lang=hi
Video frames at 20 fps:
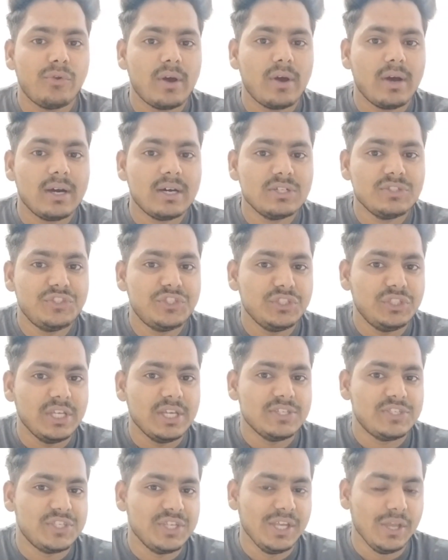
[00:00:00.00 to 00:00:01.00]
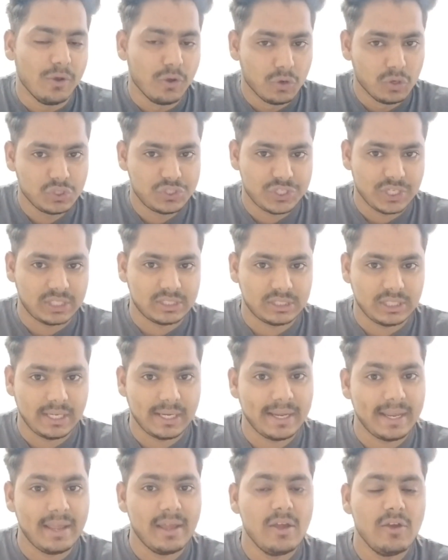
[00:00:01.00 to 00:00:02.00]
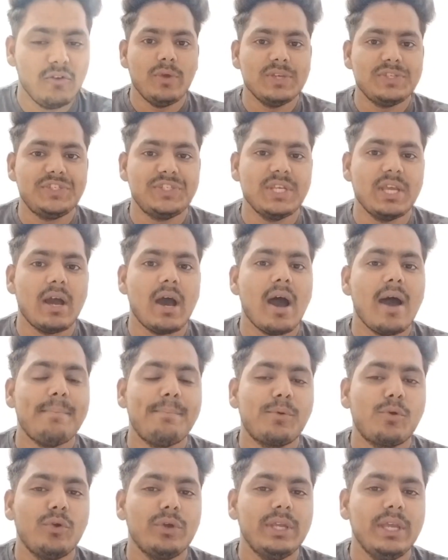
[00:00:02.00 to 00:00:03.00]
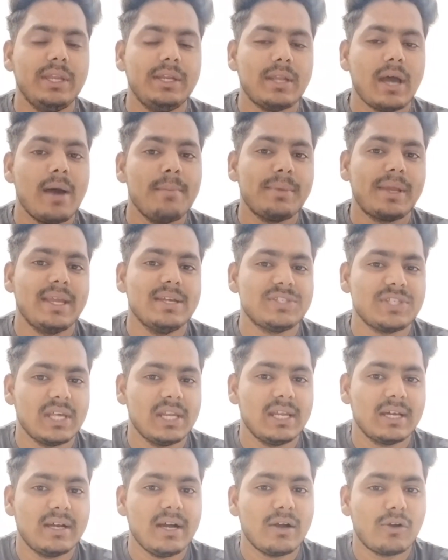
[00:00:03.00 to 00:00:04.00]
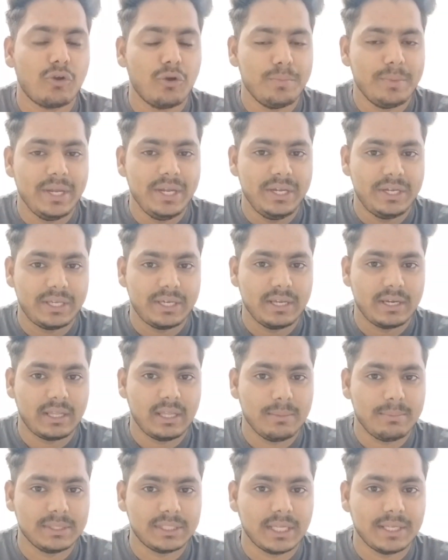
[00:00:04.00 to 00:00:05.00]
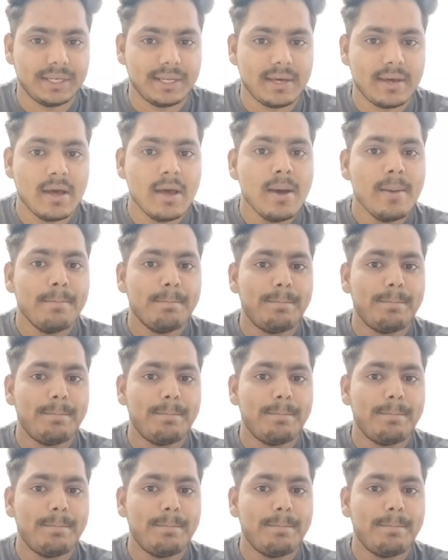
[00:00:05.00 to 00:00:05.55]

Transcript: राज देसी हो सकता है वैसे आपको ये नाम कैसा लगा कमेंट करके बताना